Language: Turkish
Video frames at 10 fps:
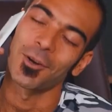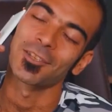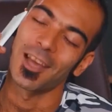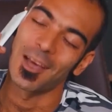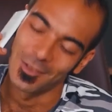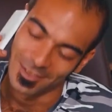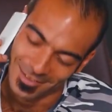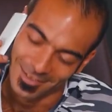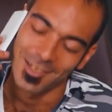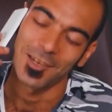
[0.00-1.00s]
Çok sağ
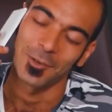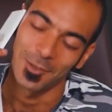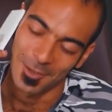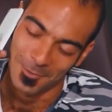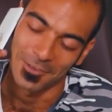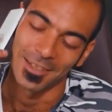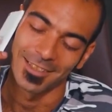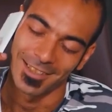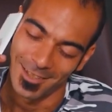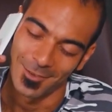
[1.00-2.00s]
olun. Teşekkür ederim
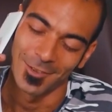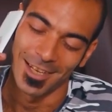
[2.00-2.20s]
beyefendi. İyi